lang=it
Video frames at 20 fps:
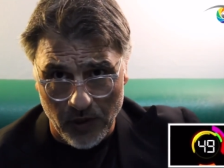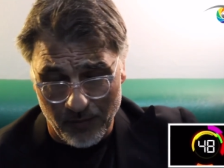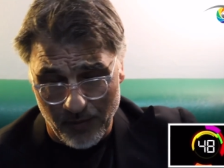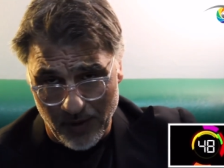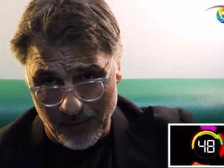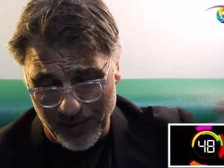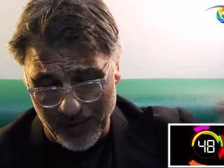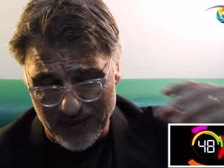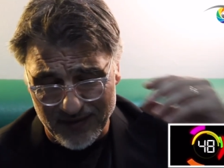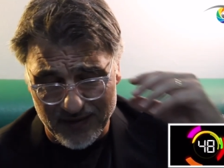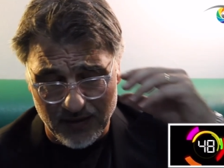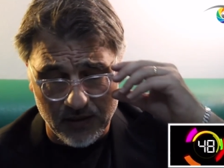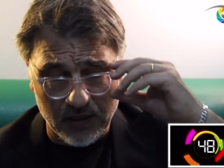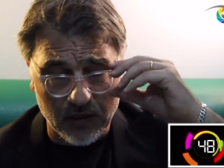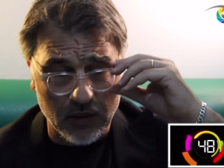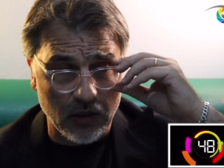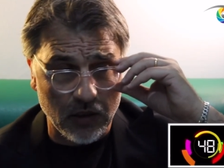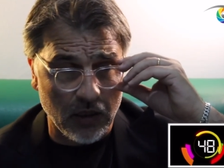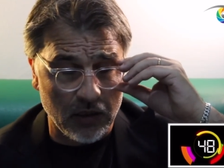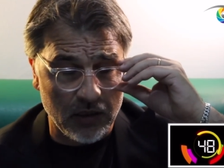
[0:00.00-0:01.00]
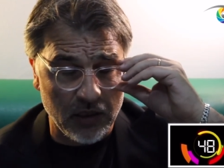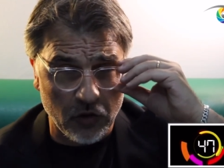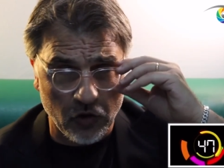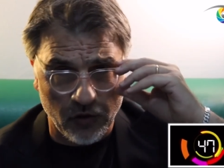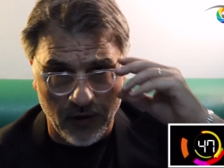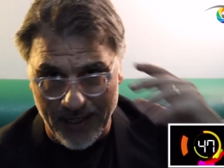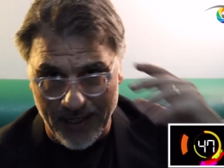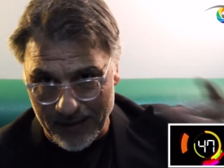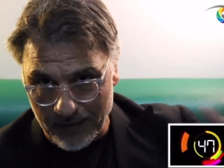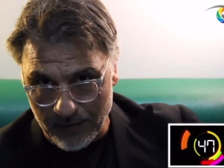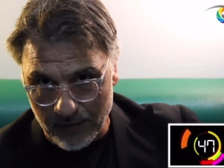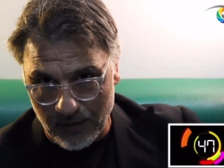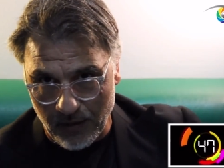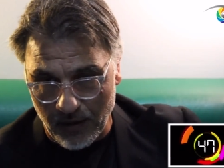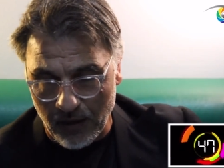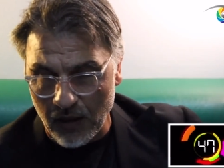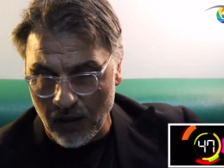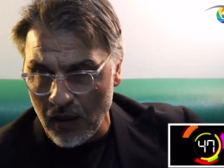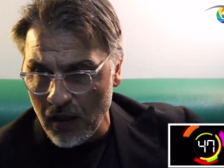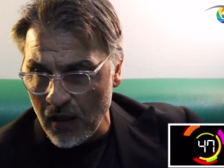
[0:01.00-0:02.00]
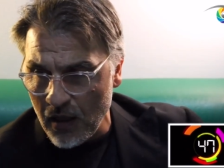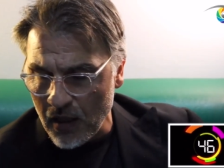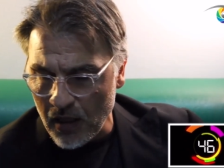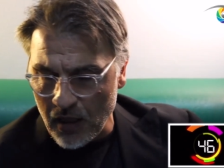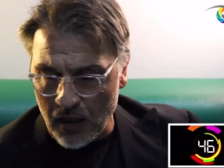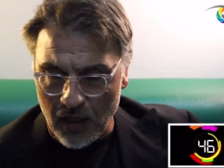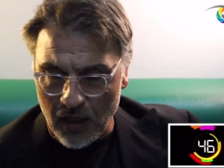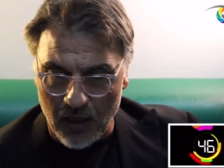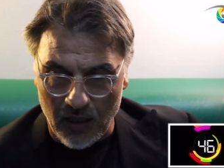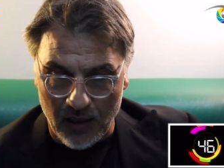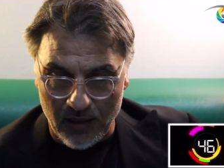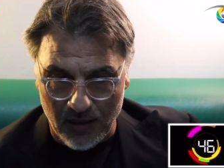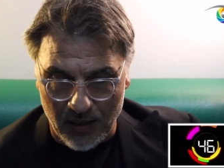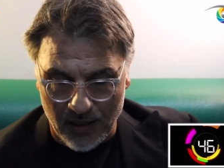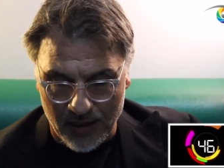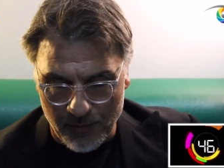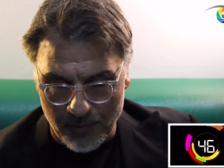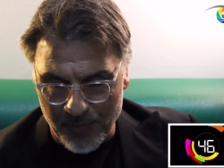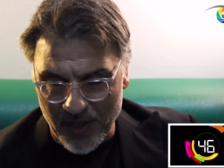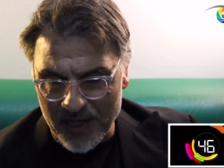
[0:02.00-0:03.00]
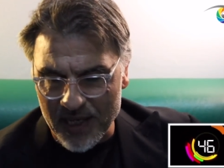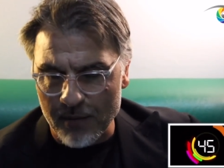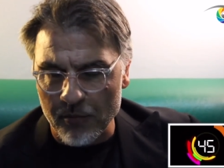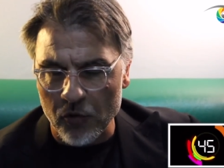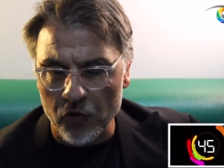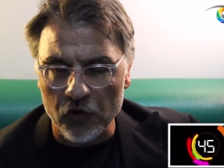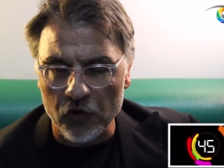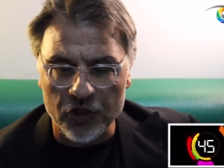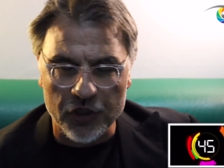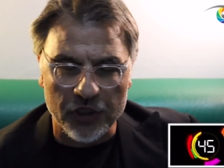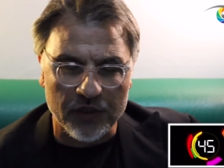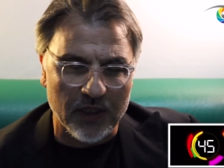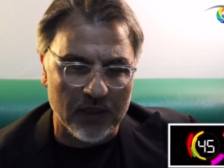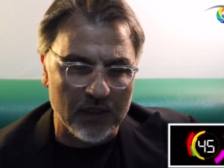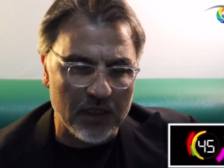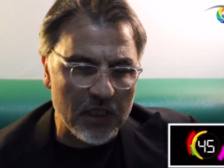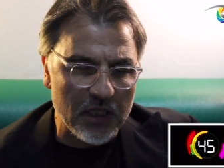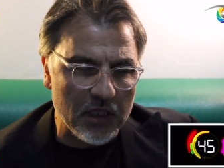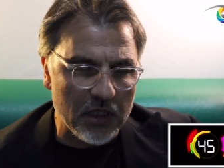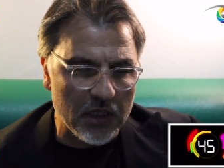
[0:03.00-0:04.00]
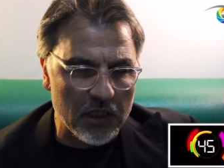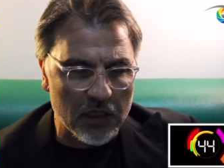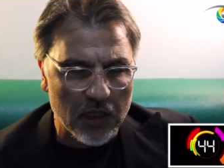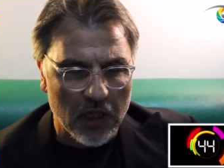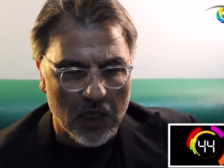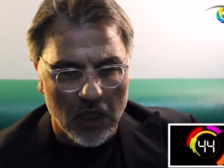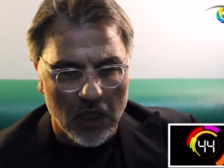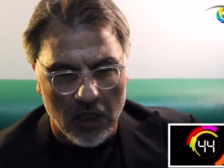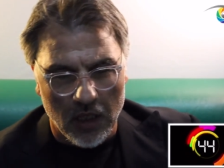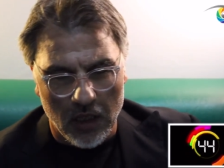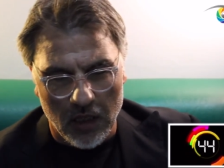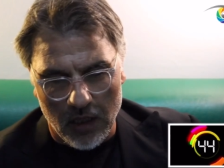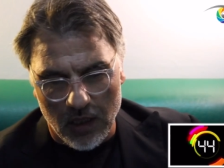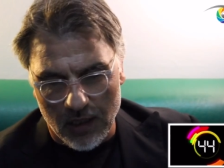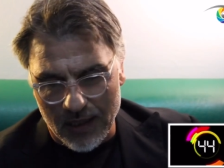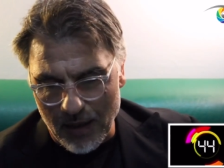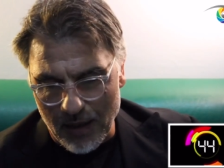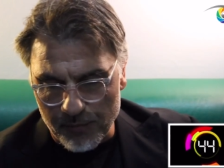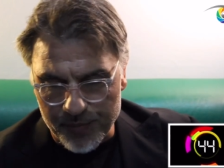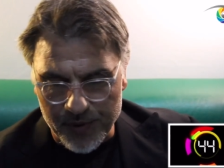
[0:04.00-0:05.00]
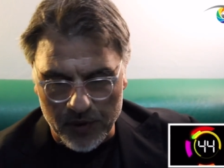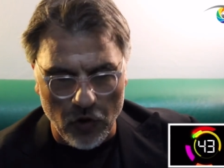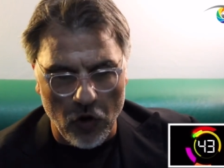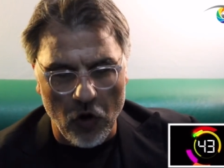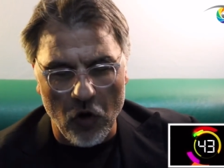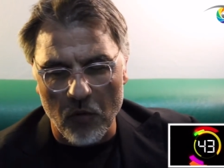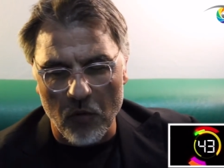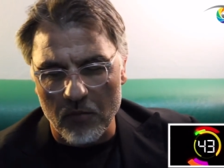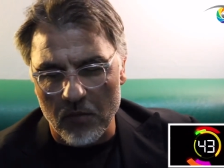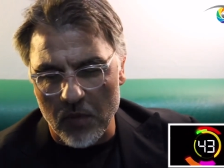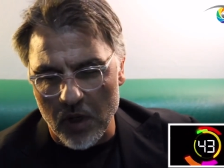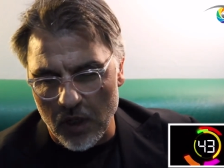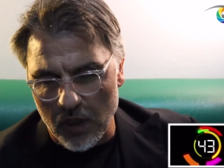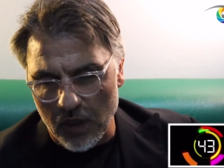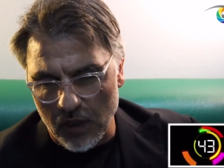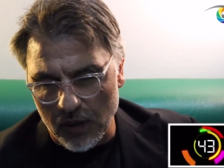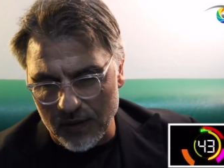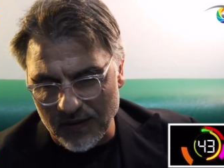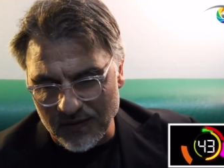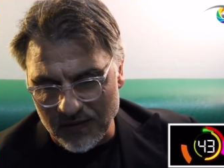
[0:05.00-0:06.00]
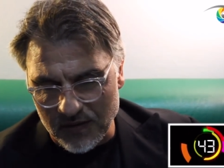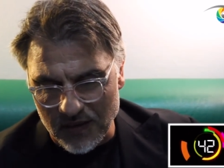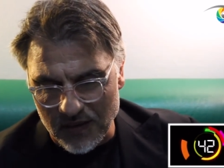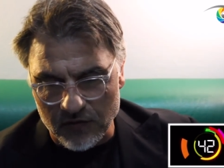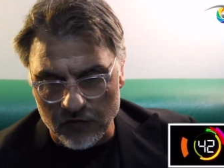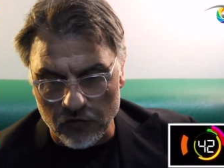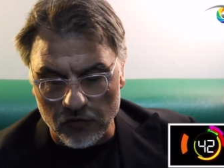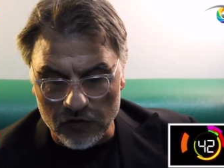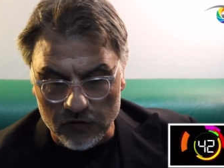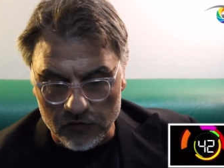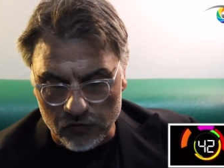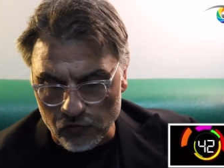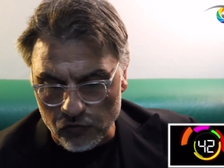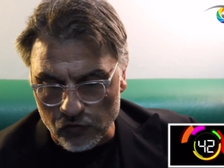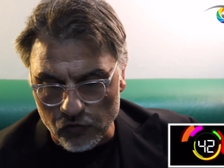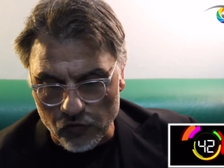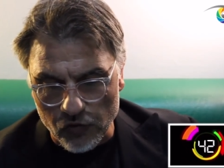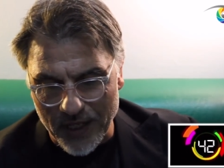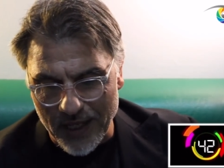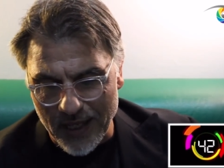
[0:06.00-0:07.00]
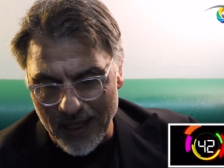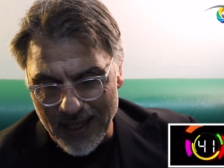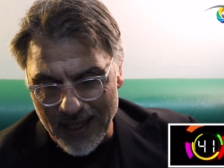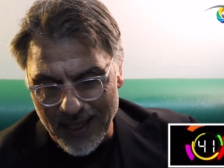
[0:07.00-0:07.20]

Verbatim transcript: eh, presa di, di corrente eh, che paghiamo noi cittadini, eh, campi rom, destinazioni di strutture,